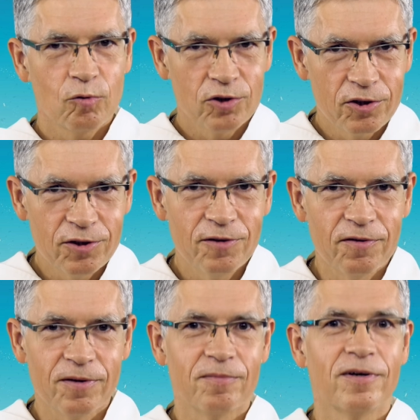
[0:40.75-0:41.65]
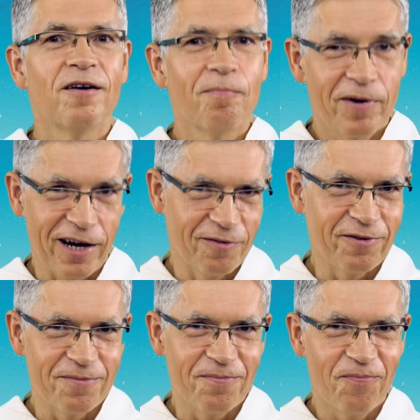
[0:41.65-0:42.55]
uczciwym,
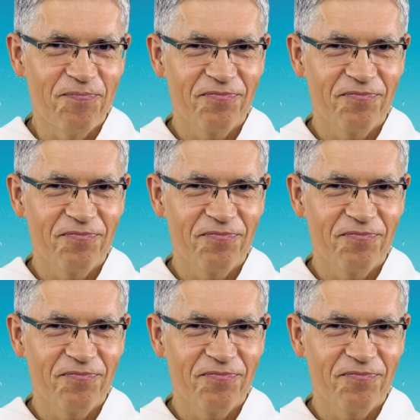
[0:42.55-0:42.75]
prawym.